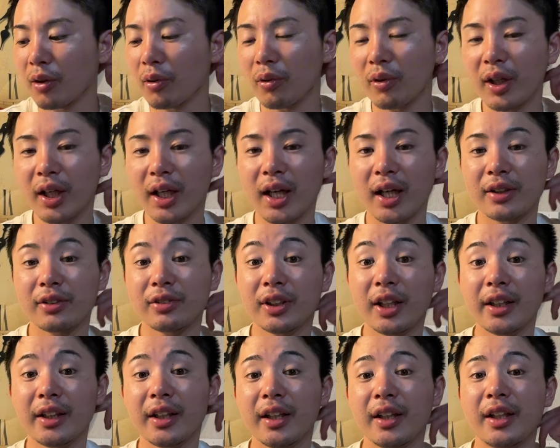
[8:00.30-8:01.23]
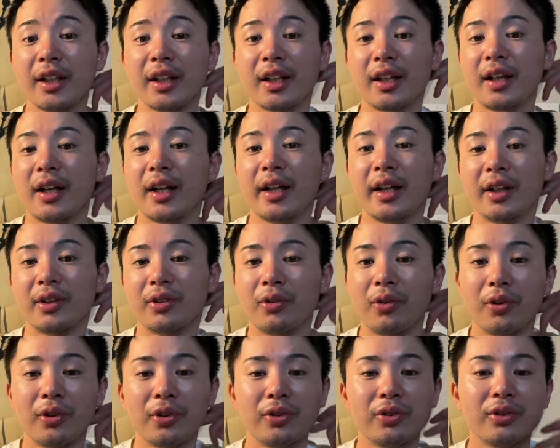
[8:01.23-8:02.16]
ここから具体的に彼が
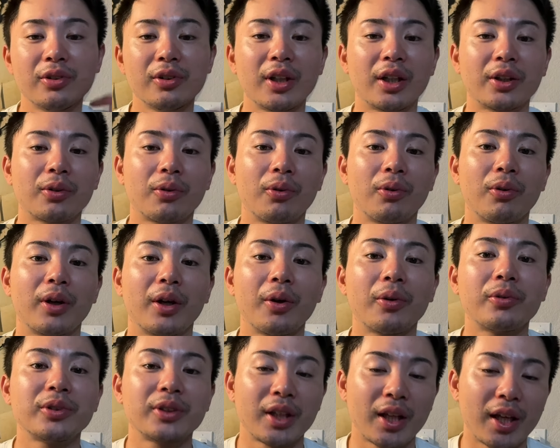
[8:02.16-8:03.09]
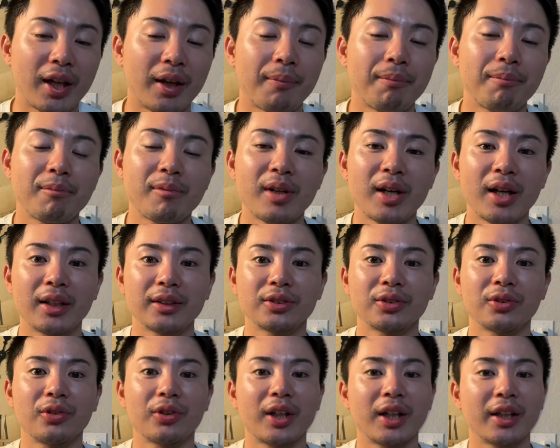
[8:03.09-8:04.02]
どういうふうなところが良くて、まあ、
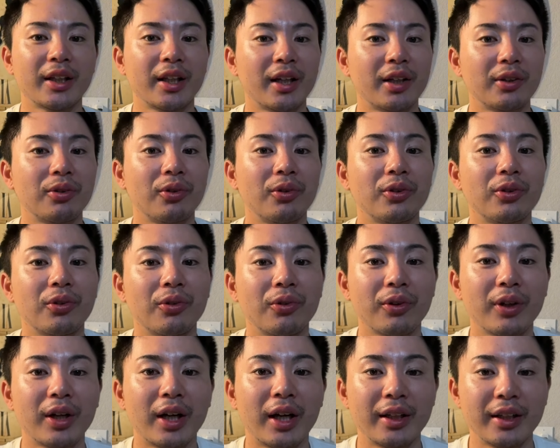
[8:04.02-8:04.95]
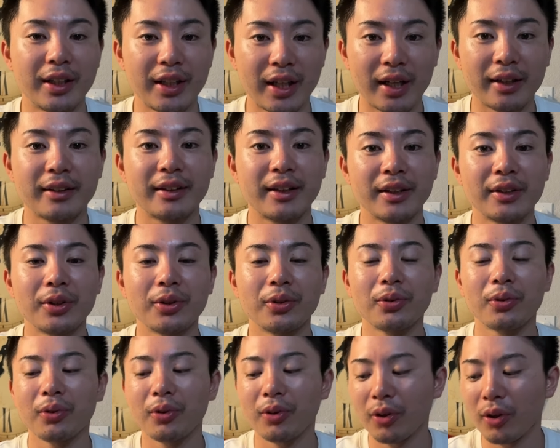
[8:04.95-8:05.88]
その課題がどういうところがにあってっていう
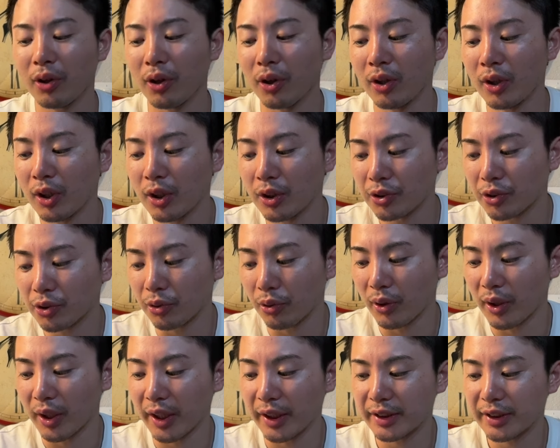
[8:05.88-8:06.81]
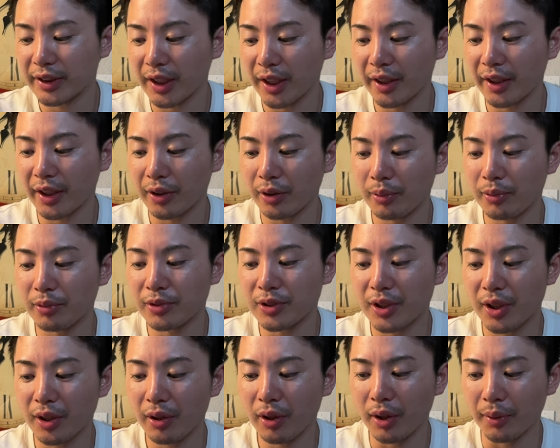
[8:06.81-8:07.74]
ところを、ちょっとお話ししていきたいと思うんで
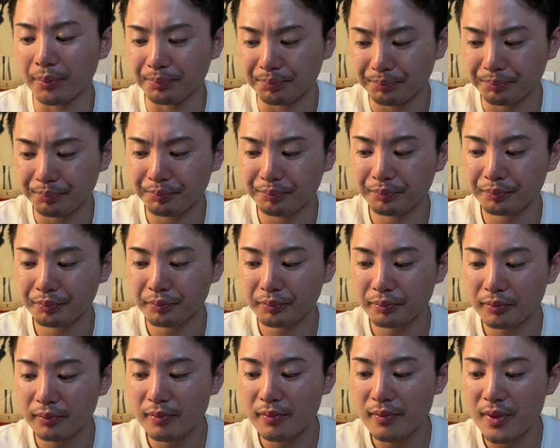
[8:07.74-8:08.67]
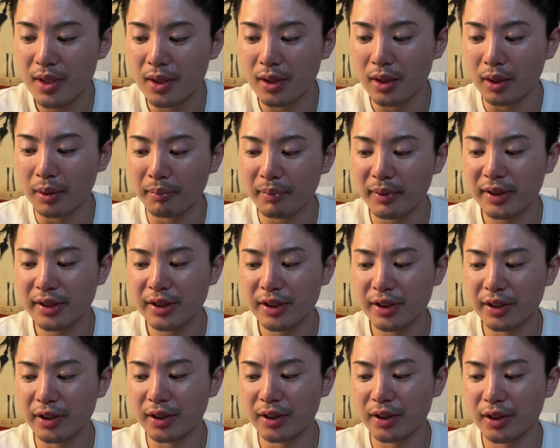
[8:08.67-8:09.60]
すけど、ま
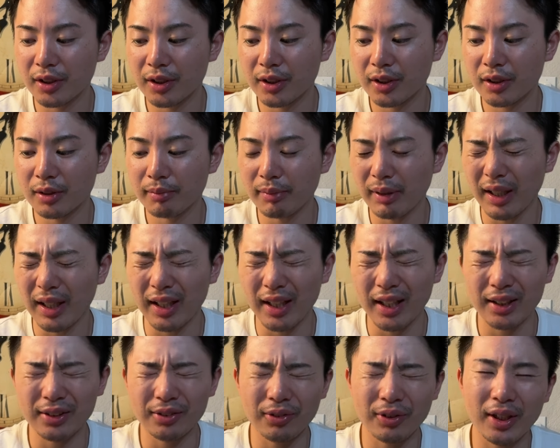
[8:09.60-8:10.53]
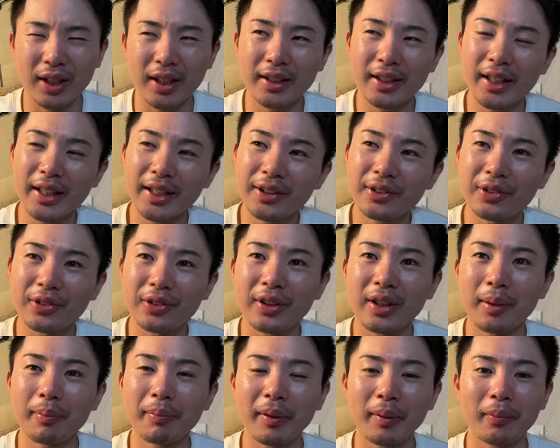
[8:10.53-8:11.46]
ず、まあ、あの、課題という
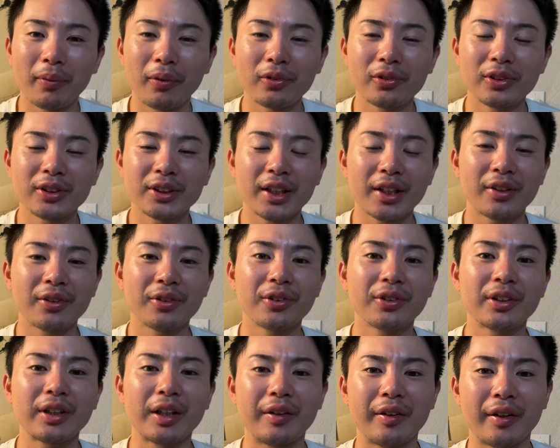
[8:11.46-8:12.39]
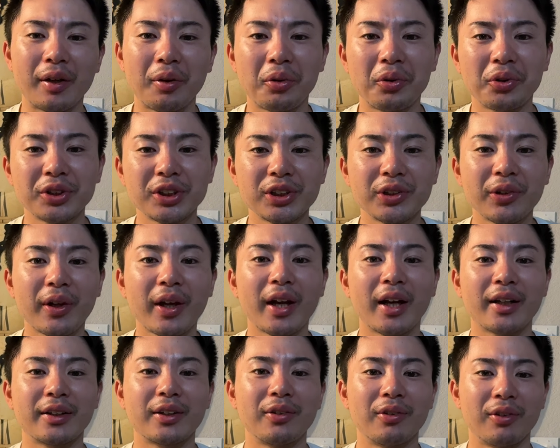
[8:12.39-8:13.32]
か、やっぱり僕、先ほど言ったように、腰の怪
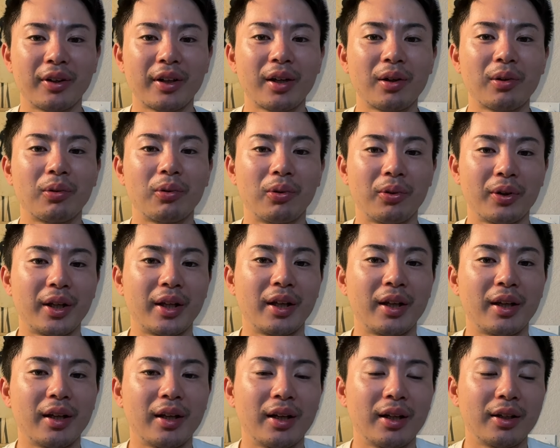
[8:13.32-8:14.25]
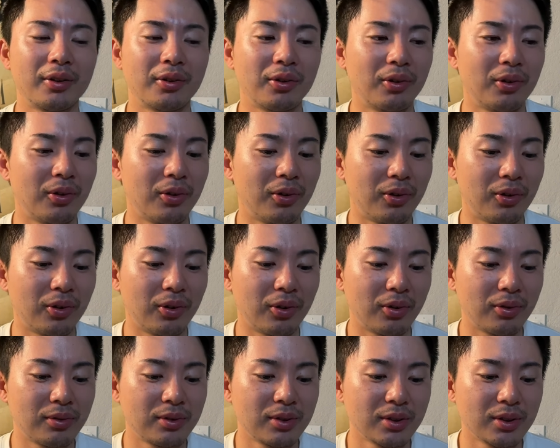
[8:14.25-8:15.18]
我っていうのは結構ね、あ
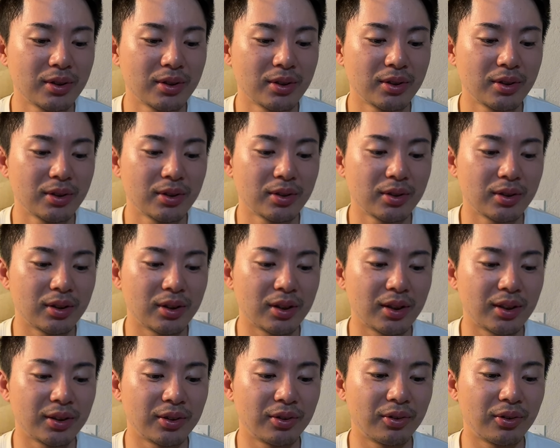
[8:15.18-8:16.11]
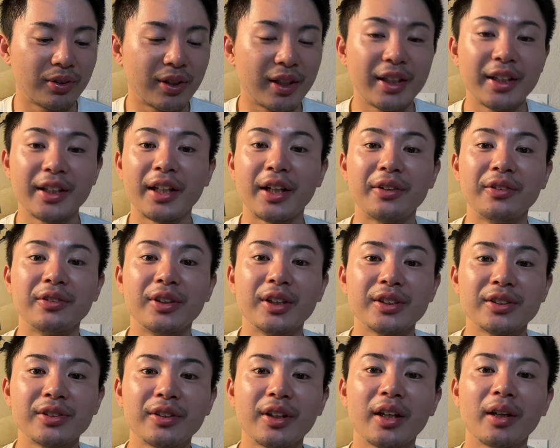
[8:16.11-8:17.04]
のーあの、気になるんで
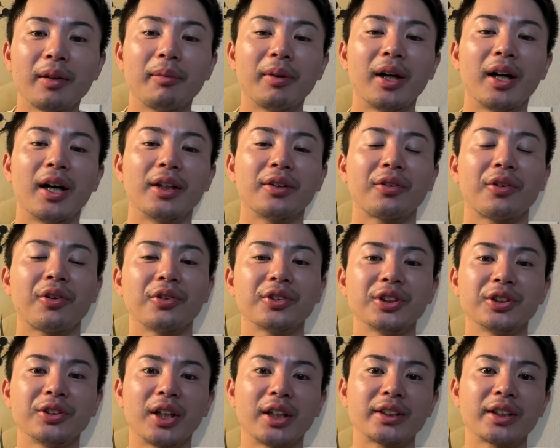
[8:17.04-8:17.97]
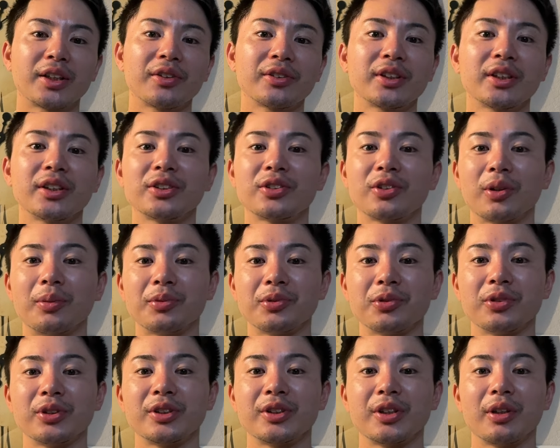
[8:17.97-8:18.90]
すね。まあ、あの、巨人の浅野選手も
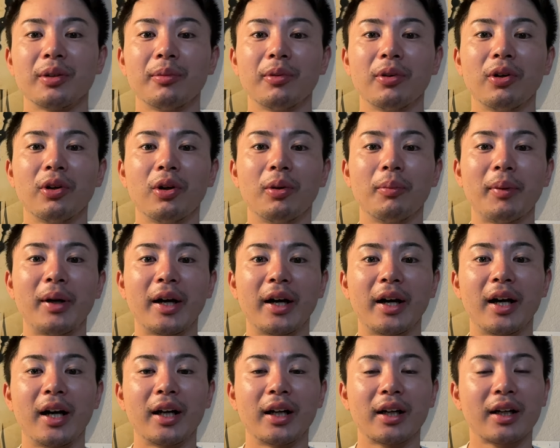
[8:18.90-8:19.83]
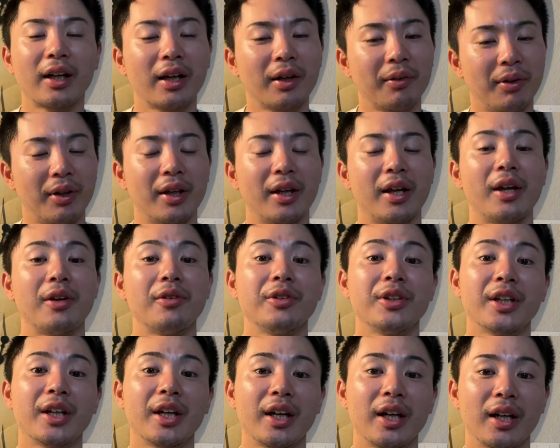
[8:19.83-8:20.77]
そうですけども、まあ、彼は
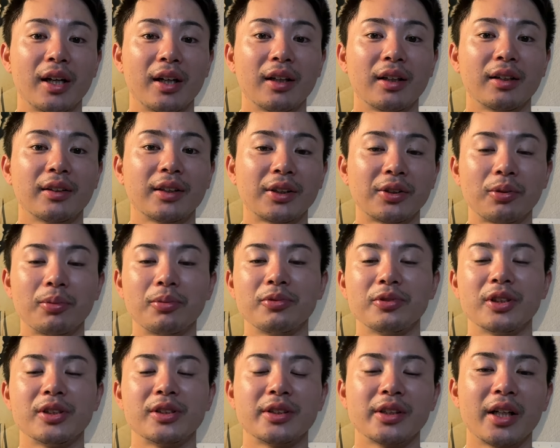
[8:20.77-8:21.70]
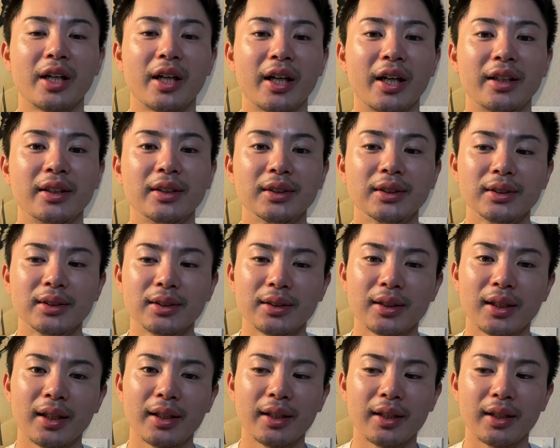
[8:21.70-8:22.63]
ヘルニアだと思うんですが、
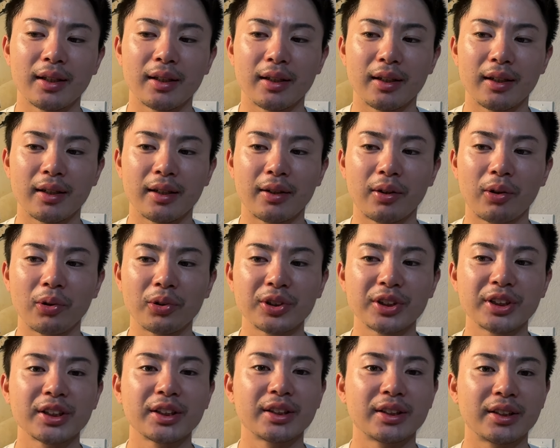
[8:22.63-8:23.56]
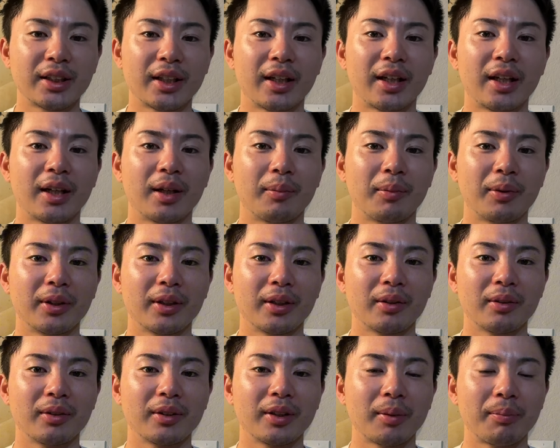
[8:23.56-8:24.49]
やはり腰って、
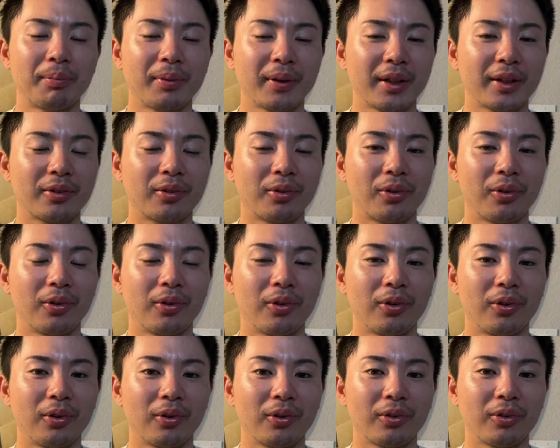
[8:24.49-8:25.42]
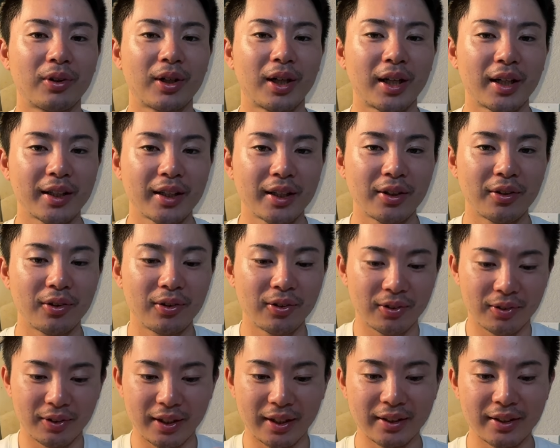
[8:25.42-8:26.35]
やっぱりこの、体
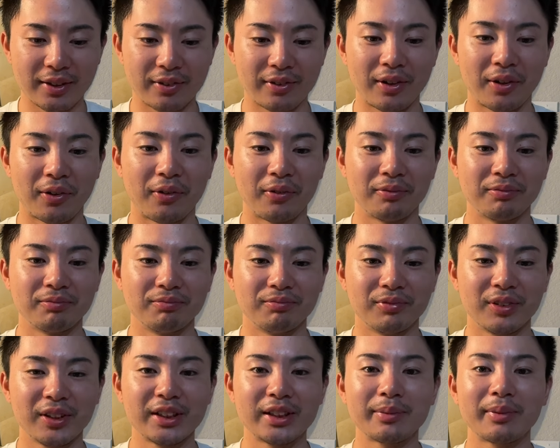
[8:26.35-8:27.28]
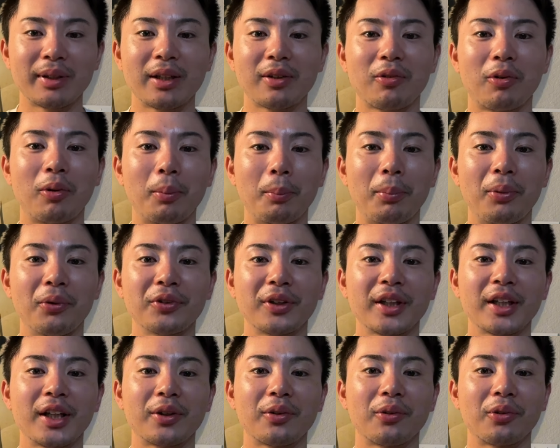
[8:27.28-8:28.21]
の、なんて言うんだろう、一番根本
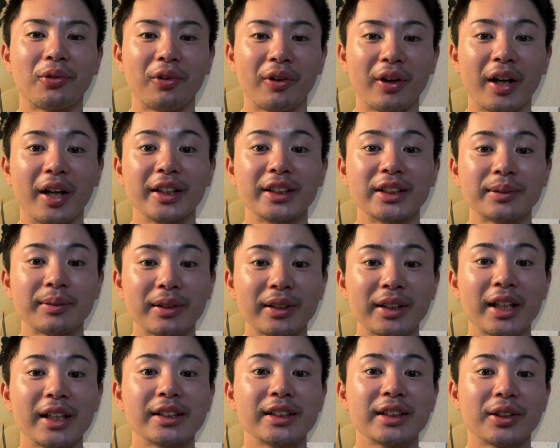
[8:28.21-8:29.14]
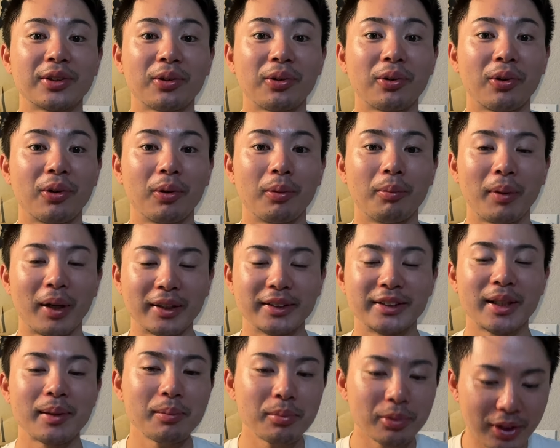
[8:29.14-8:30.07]
的なところというか、一番大事なところ、ま
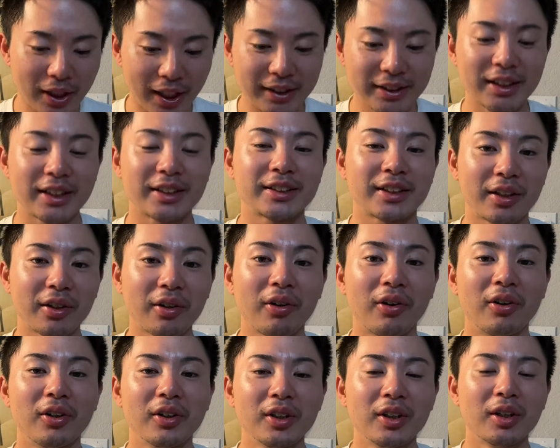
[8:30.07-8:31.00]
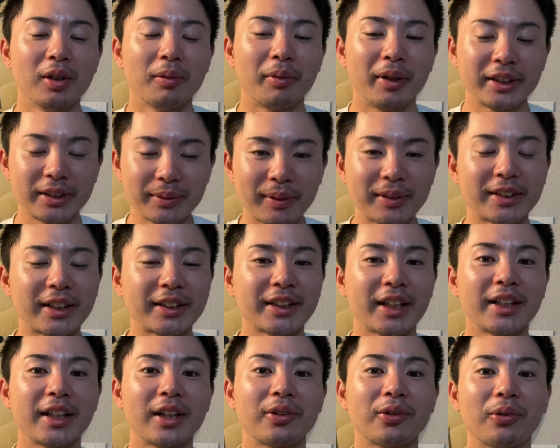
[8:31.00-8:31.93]
あ全部大事なんですけど、まあ一番支
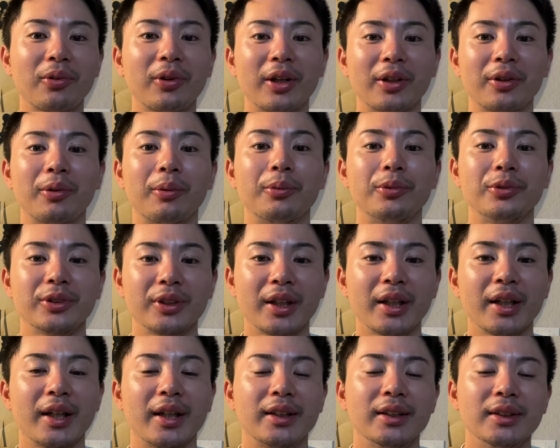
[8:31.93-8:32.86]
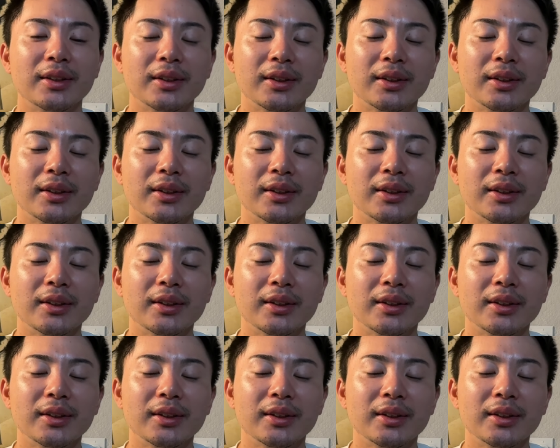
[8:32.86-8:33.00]
えてるところだと思うんで、